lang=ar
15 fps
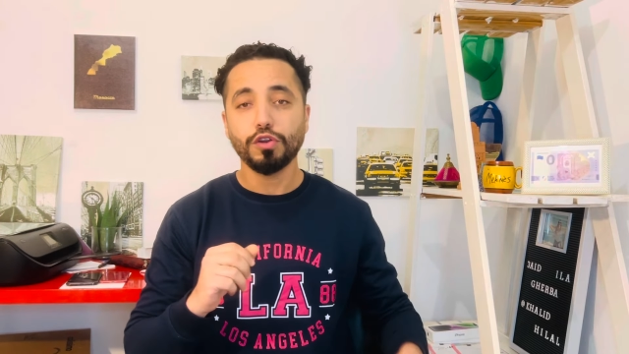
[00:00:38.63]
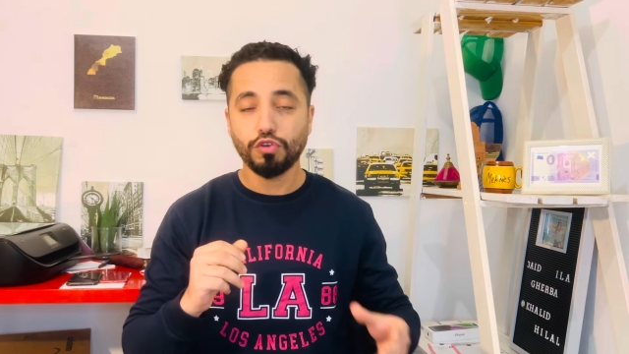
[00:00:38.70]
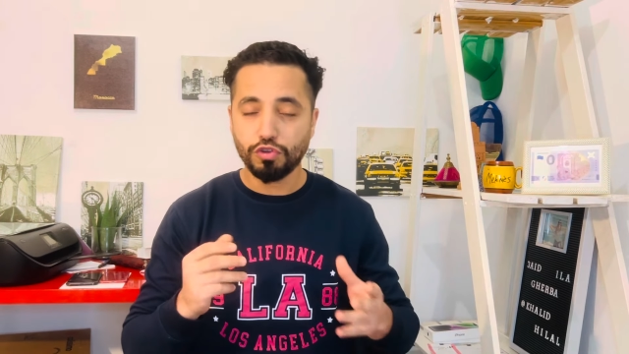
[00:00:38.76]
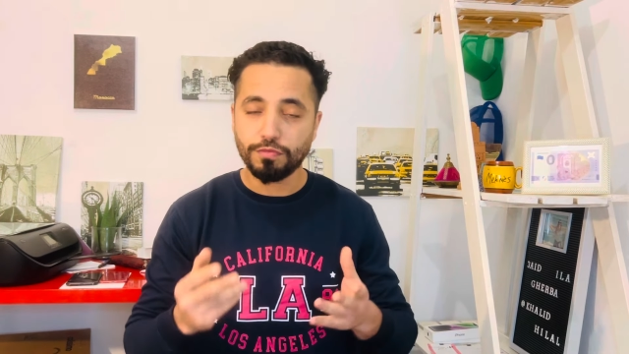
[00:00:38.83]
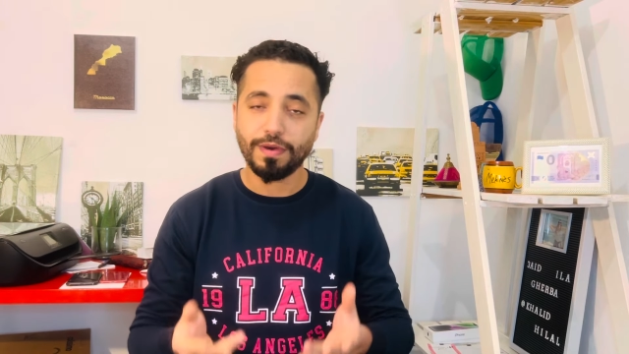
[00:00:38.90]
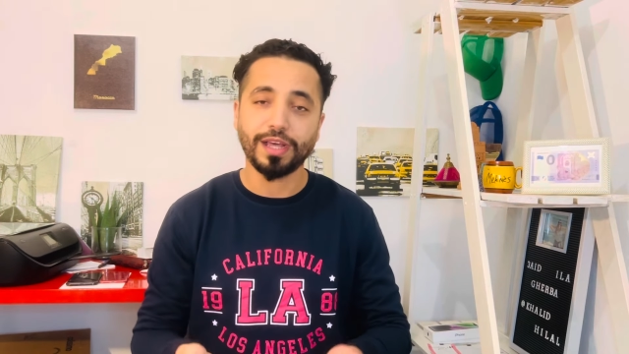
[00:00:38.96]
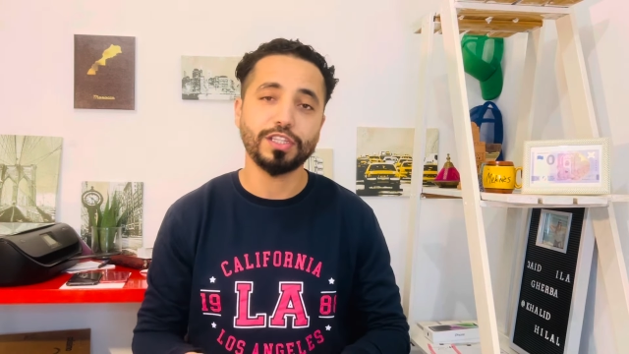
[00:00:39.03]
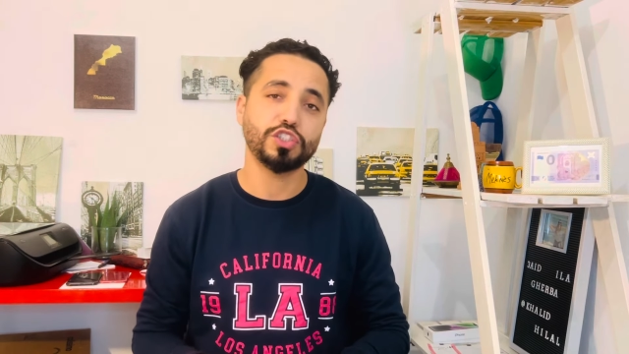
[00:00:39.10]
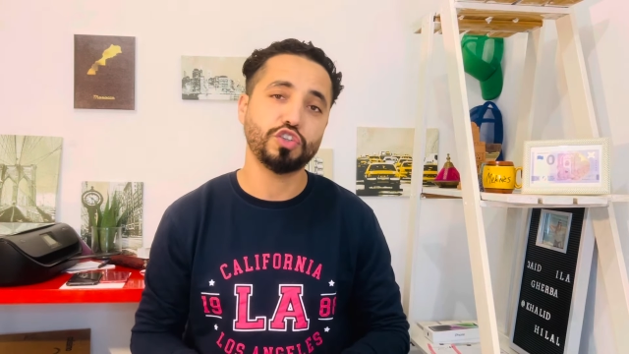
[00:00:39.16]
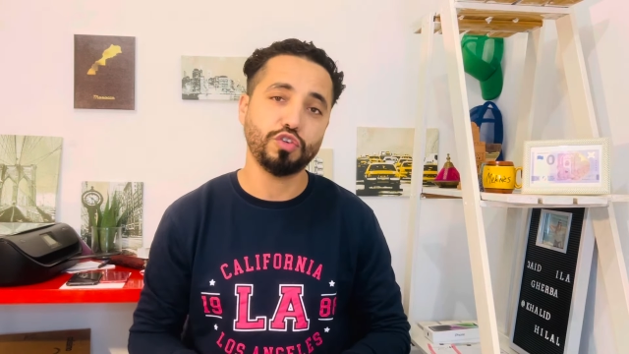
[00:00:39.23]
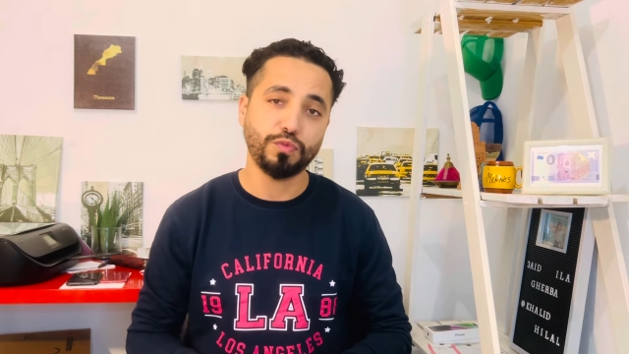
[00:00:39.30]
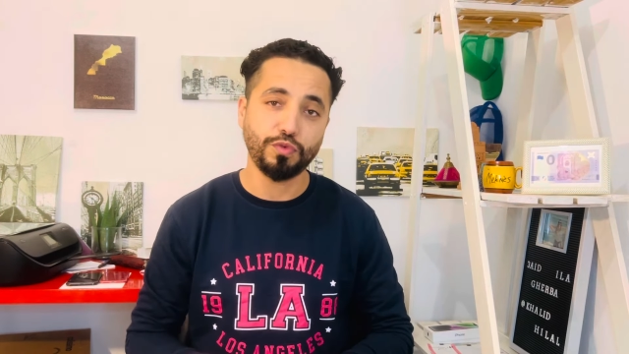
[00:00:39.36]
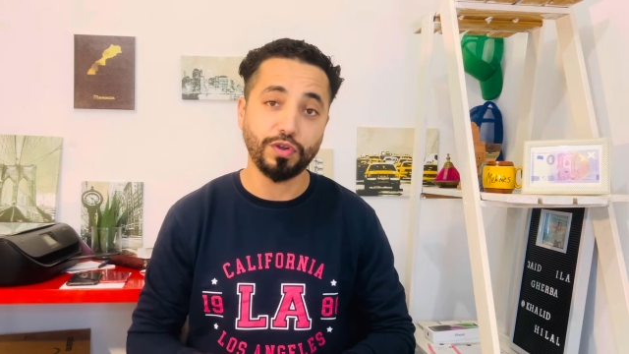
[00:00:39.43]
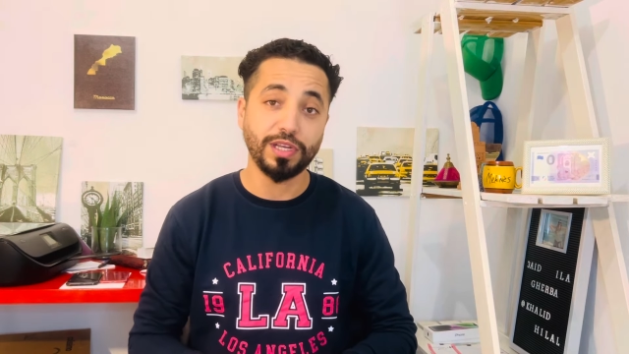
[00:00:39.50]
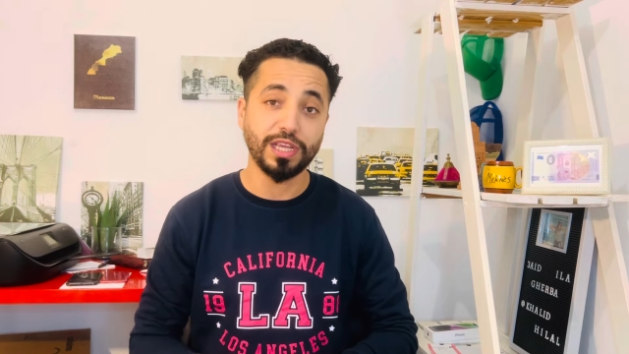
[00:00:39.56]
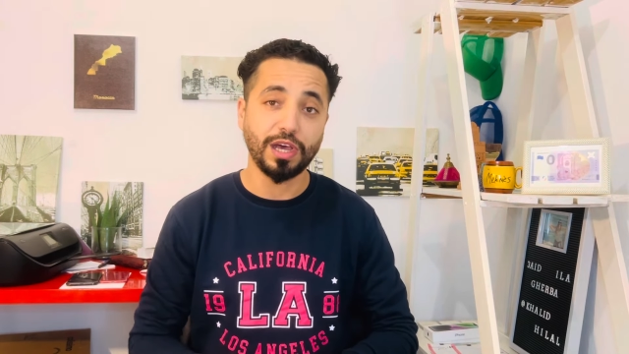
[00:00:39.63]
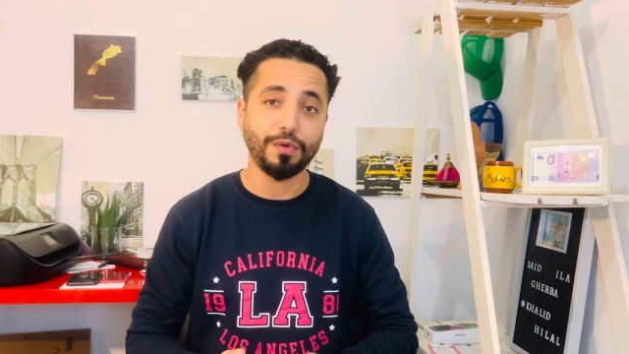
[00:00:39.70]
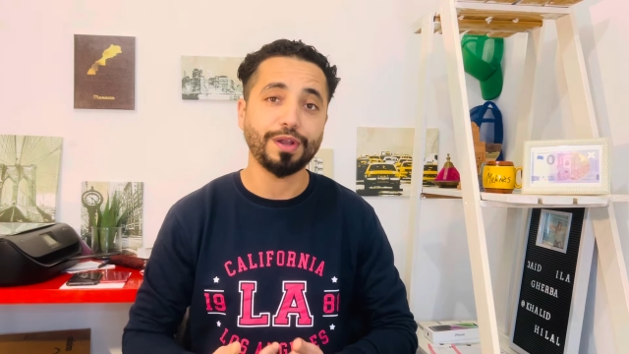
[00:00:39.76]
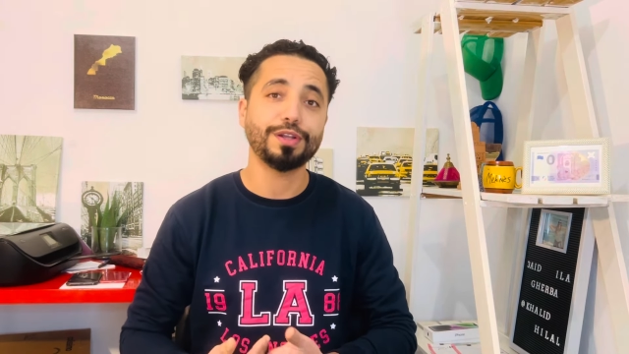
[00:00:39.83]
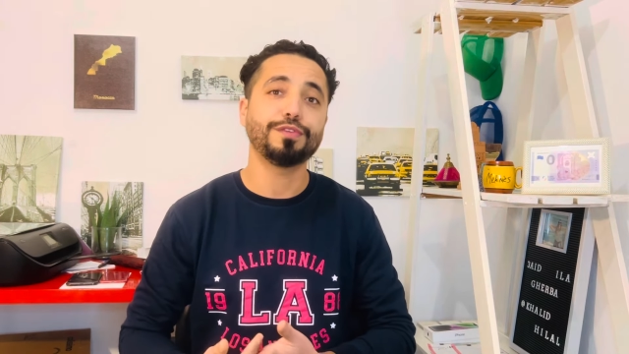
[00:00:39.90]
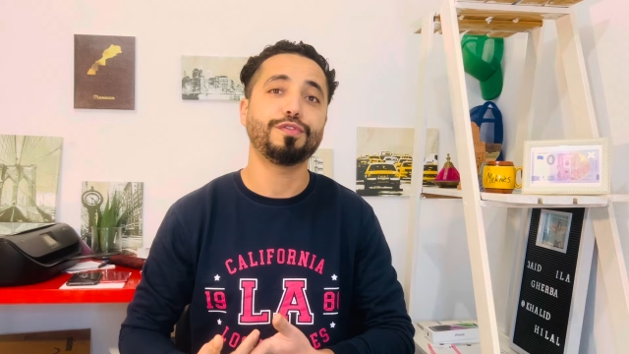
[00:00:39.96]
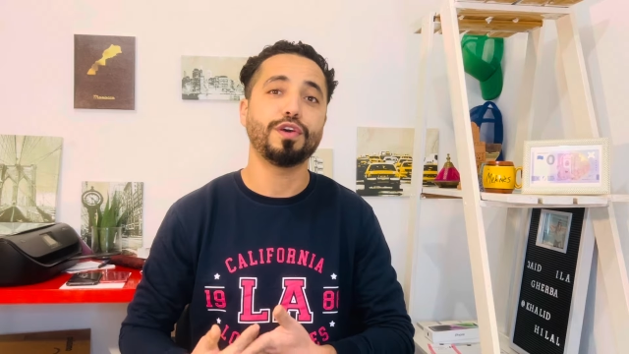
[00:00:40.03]
اليوم غادي نجاوبوا
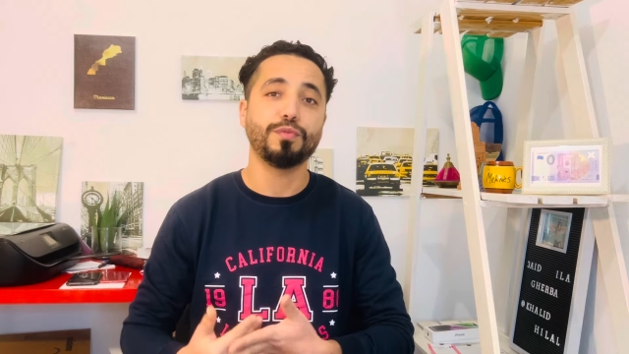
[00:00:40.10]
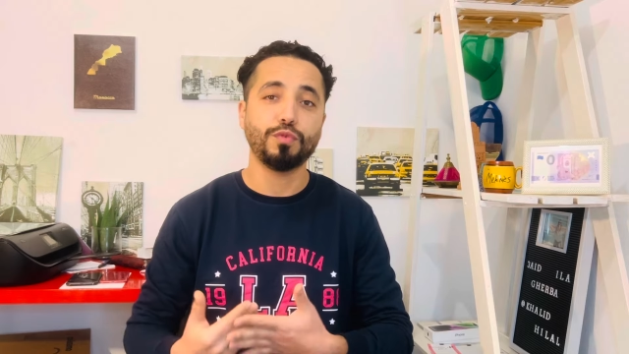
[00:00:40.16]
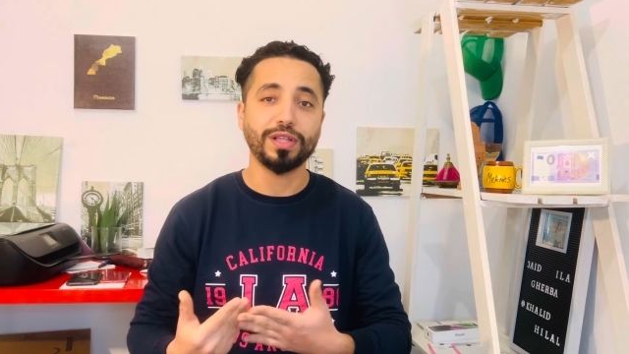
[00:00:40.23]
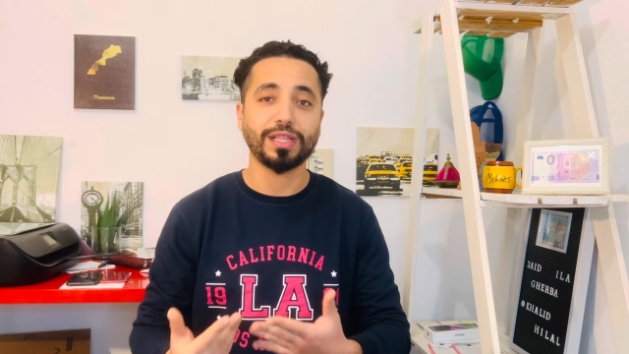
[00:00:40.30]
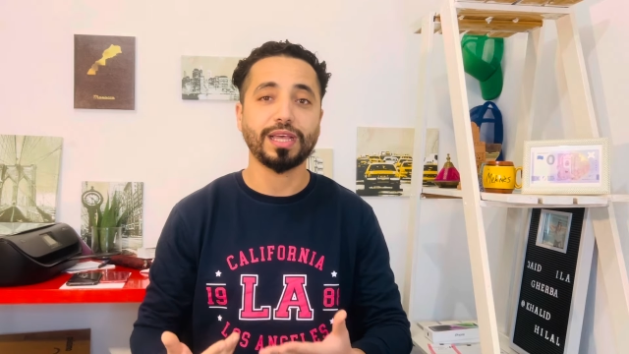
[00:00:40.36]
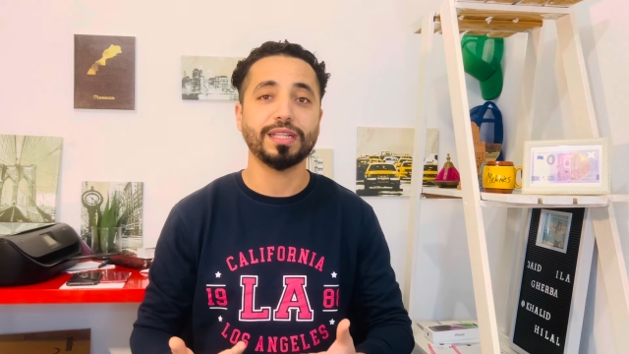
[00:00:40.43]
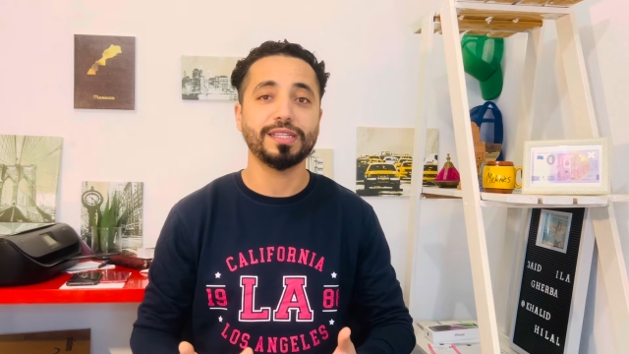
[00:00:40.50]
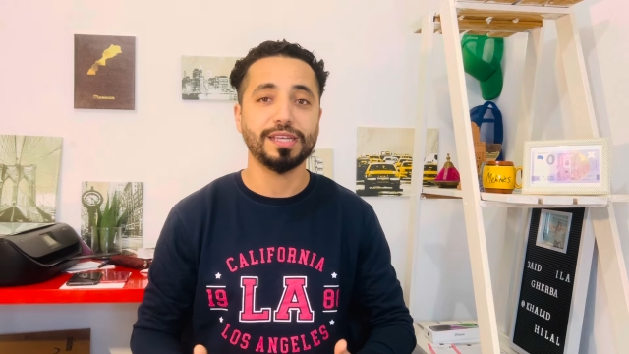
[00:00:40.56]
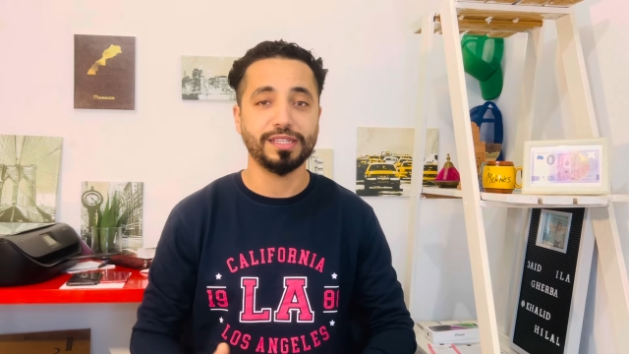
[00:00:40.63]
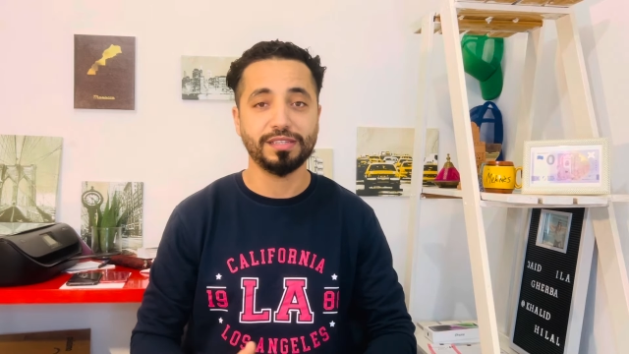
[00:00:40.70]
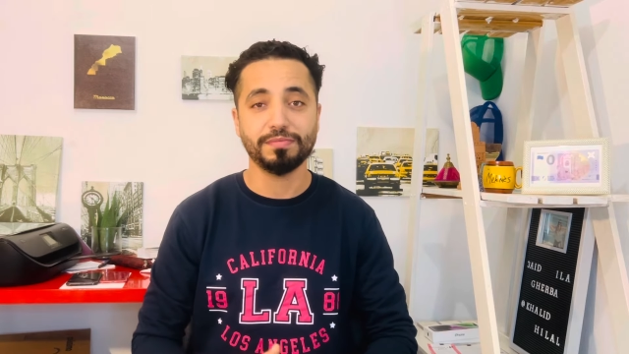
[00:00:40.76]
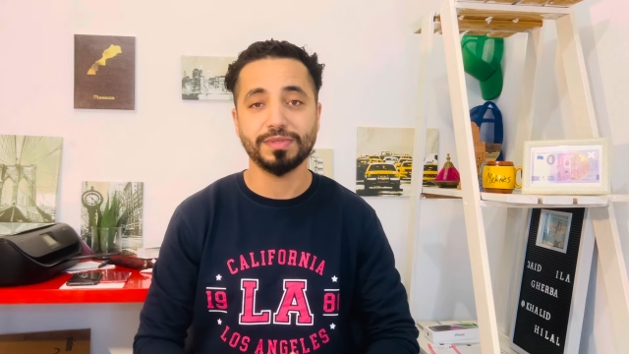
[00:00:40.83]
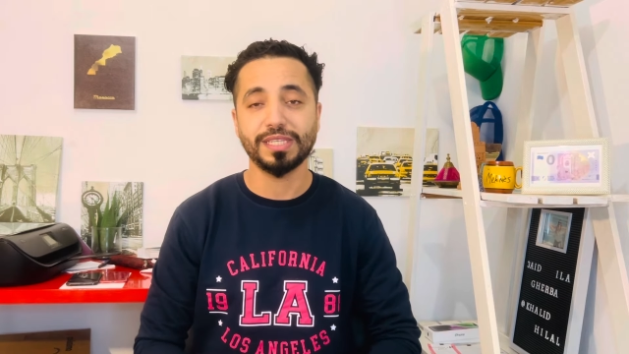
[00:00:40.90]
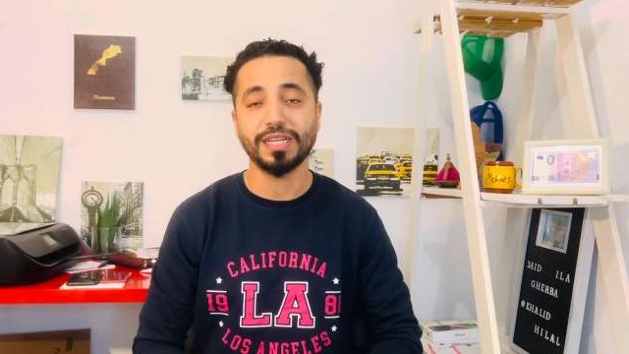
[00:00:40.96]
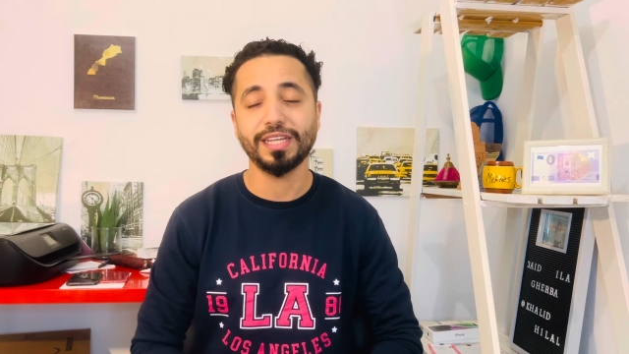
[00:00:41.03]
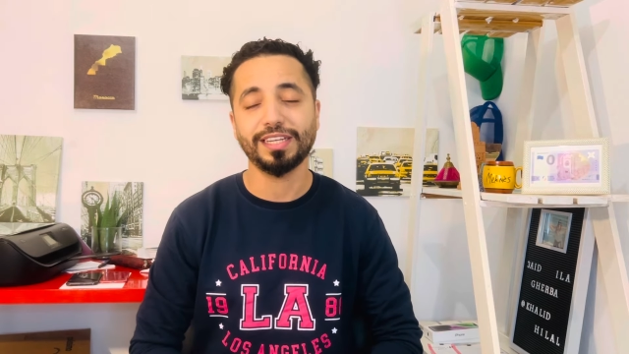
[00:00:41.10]
عليها ونفهموا هاد القضيه هادي مزيان